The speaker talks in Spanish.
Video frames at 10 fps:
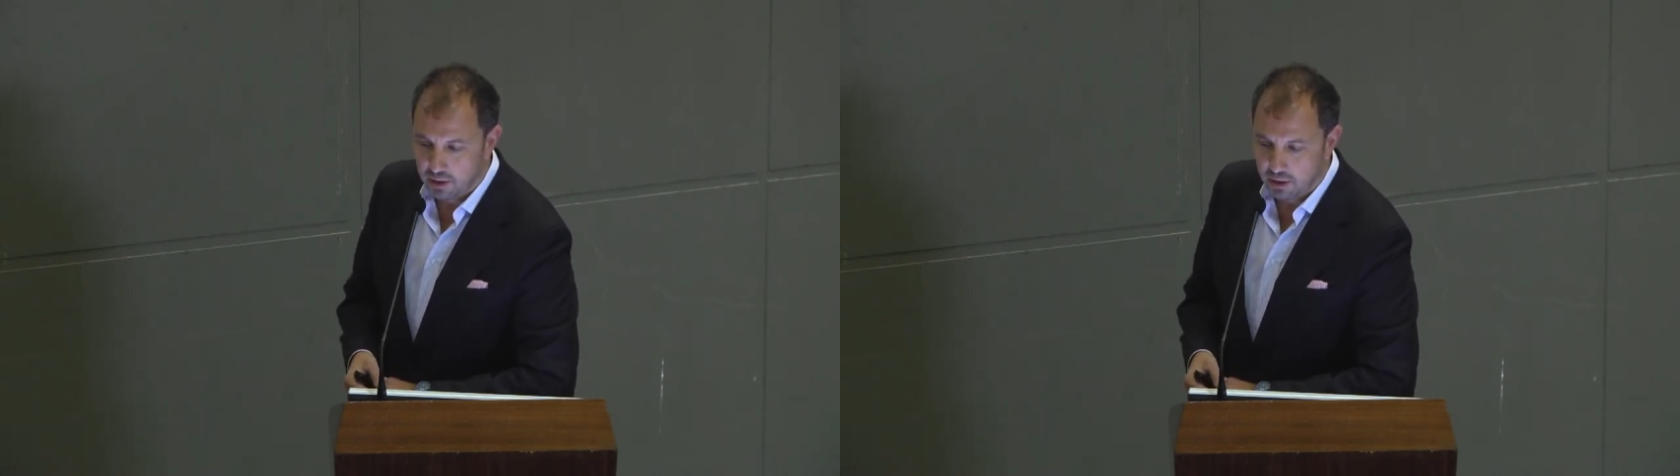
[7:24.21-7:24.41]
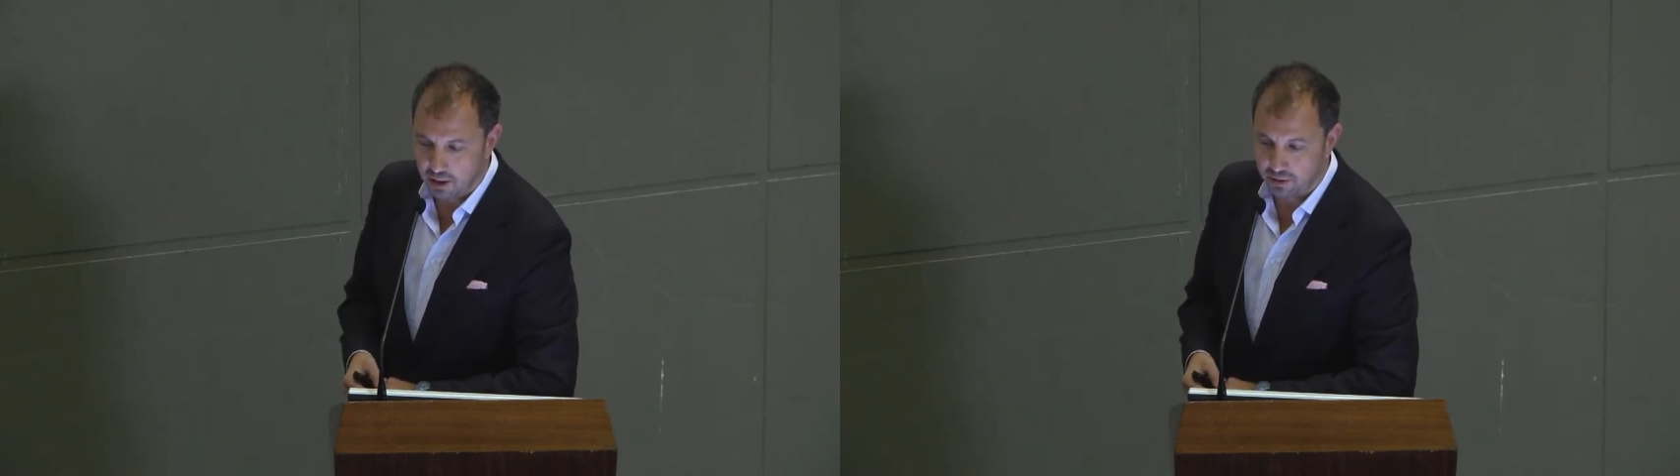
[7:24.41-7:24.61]

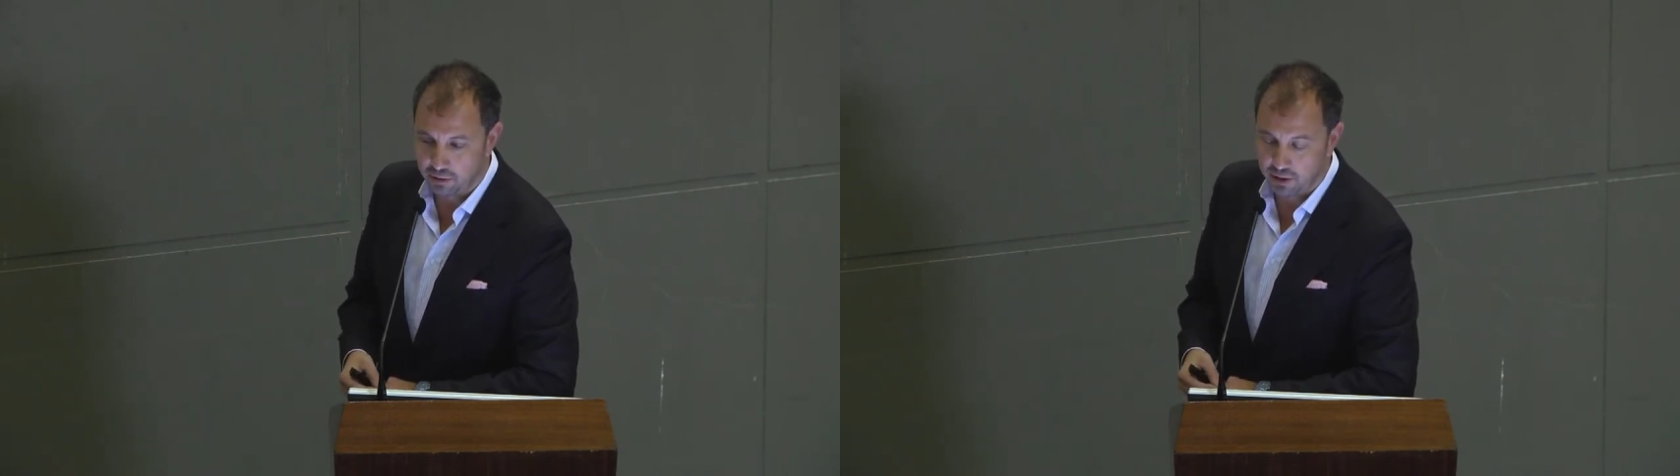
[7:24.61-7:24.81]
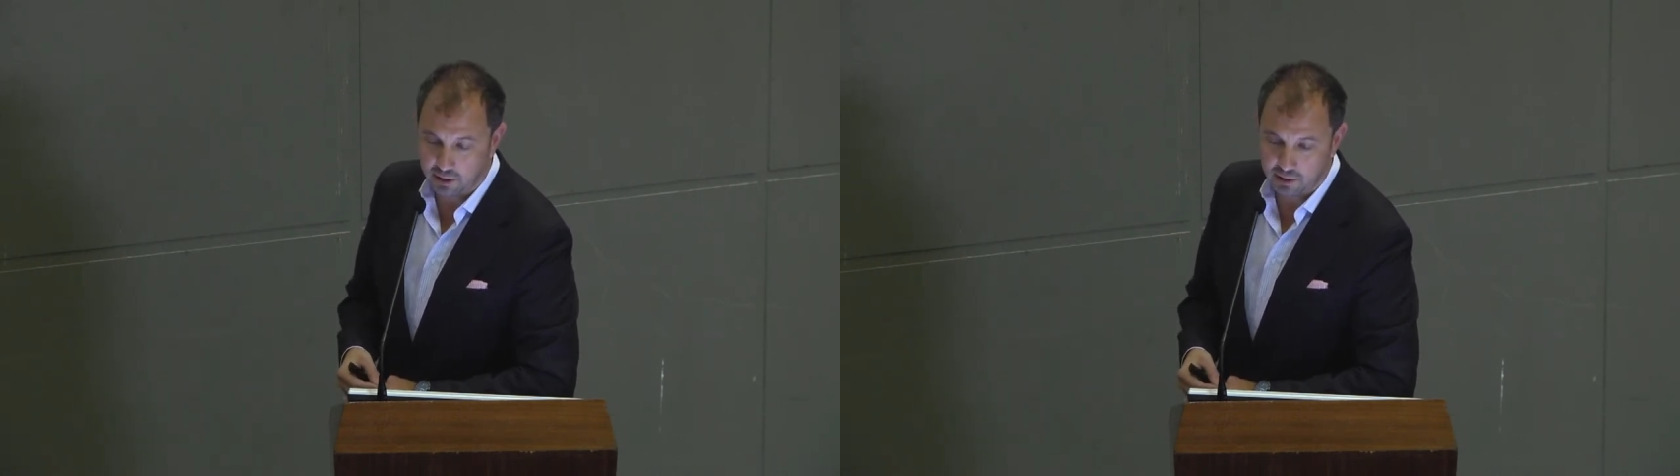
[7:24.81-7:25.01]
La acción
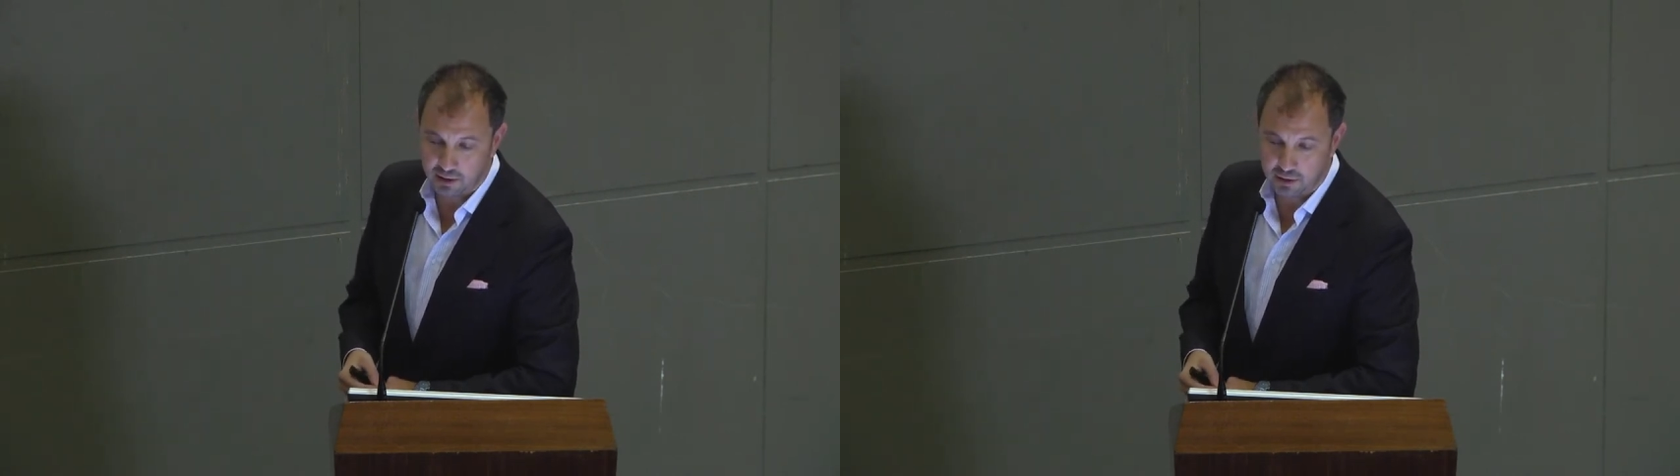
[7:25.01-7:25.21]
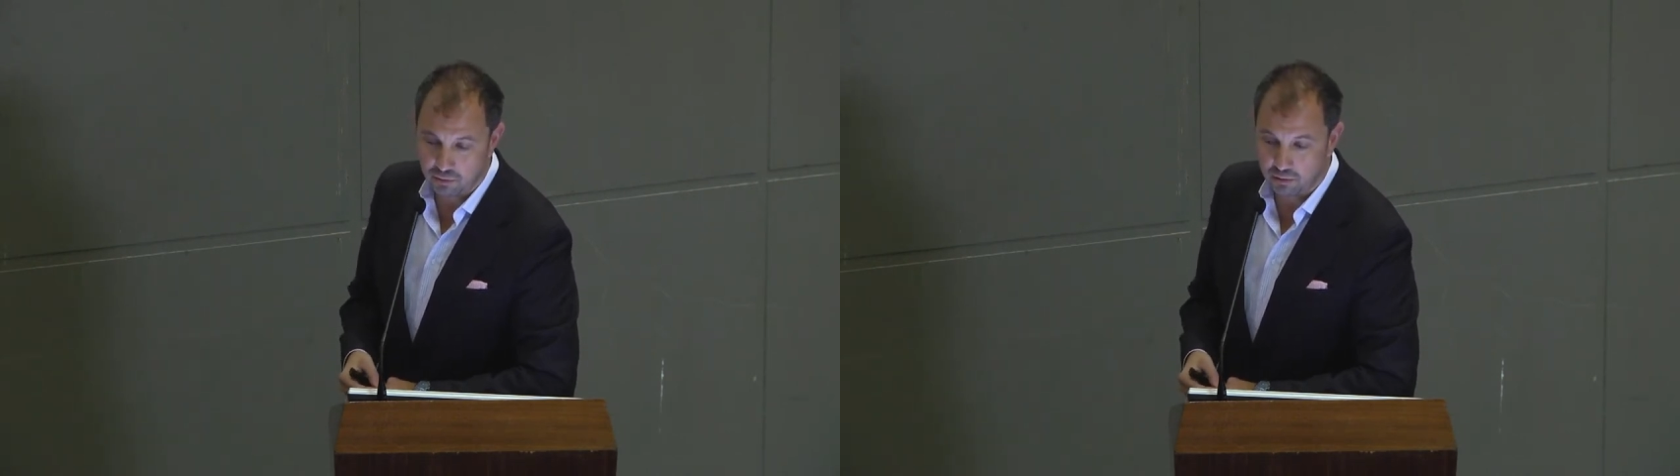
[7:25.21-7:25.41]
directa,
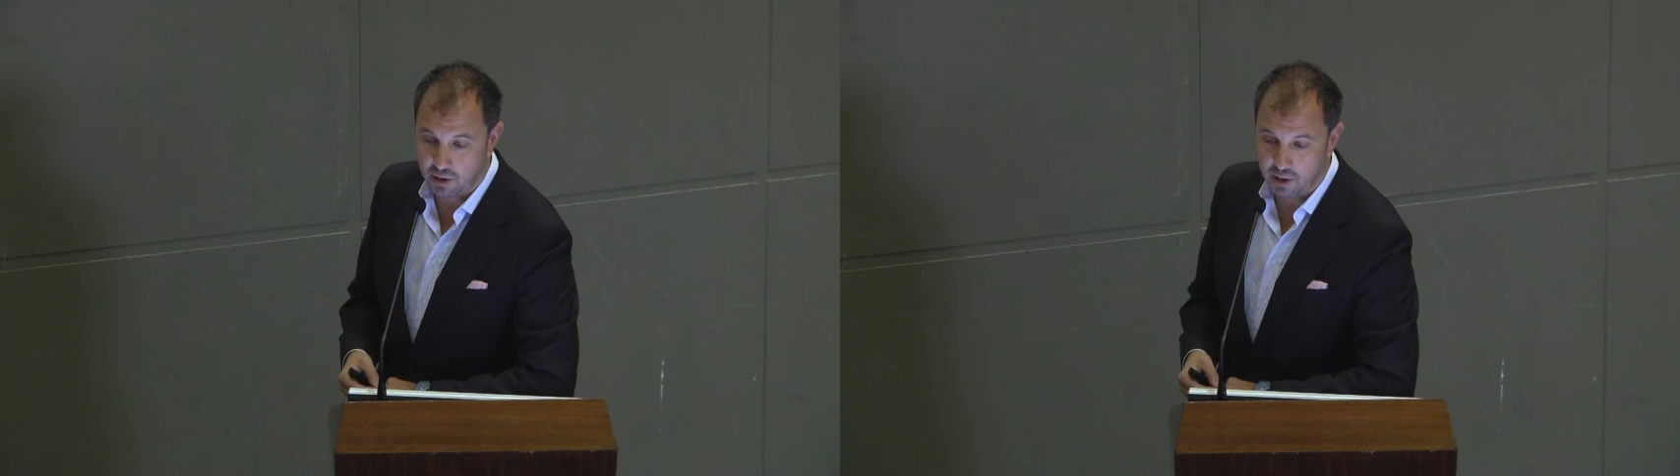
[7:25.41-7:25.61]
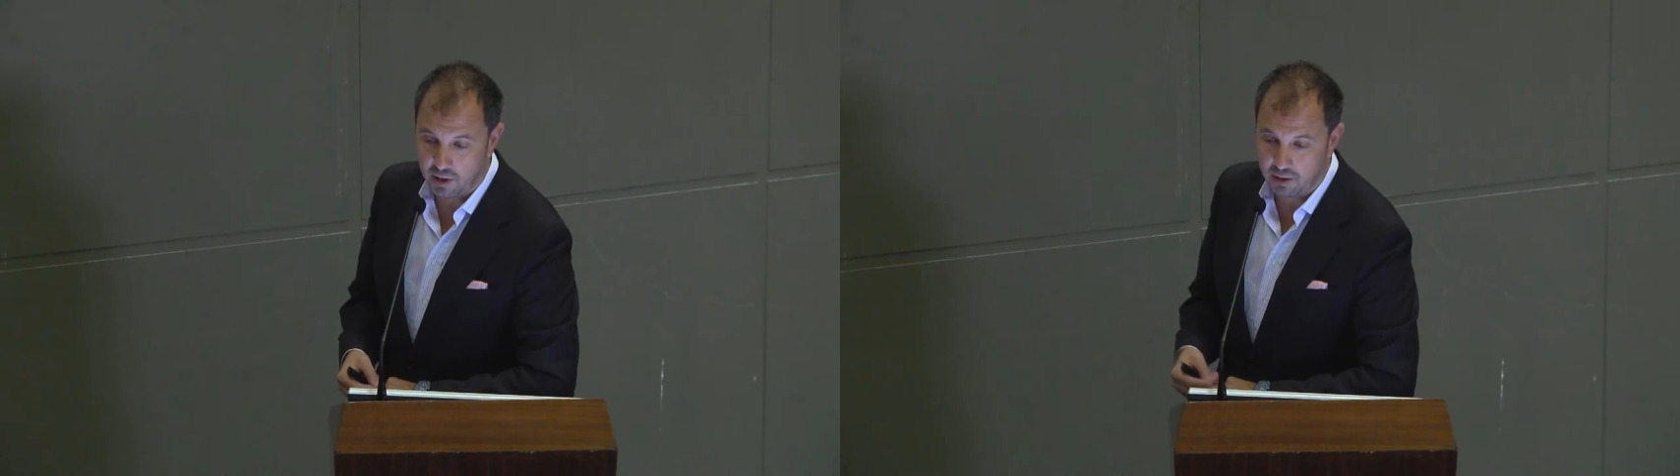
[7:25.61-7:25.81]
que es
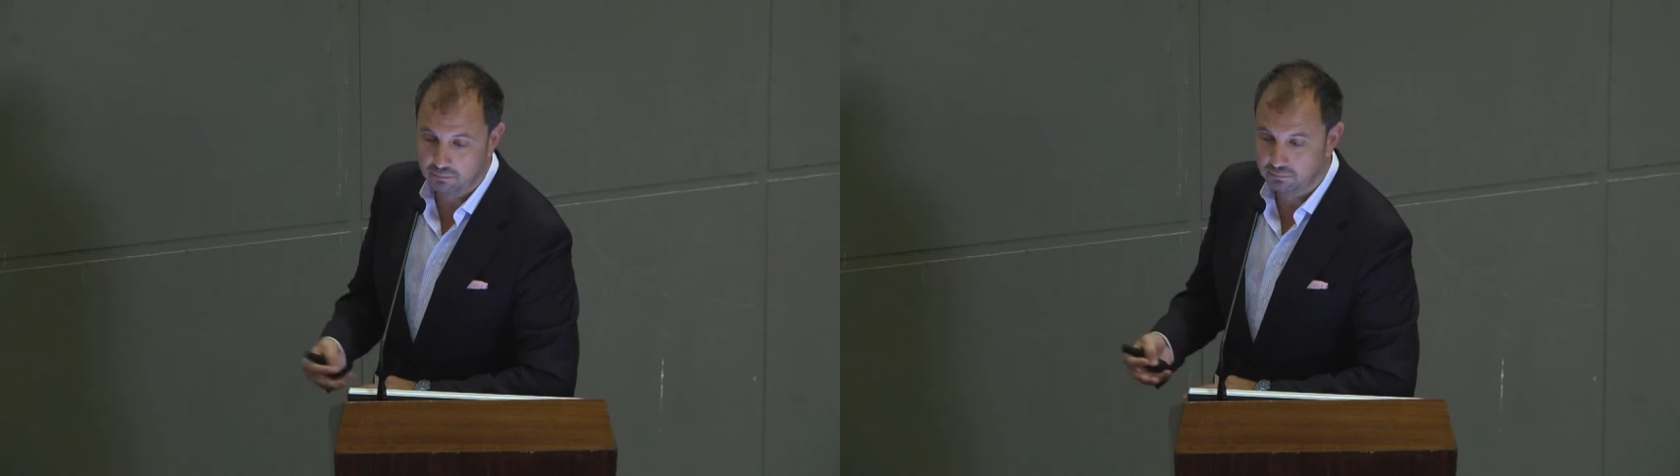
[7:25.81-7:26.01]
una,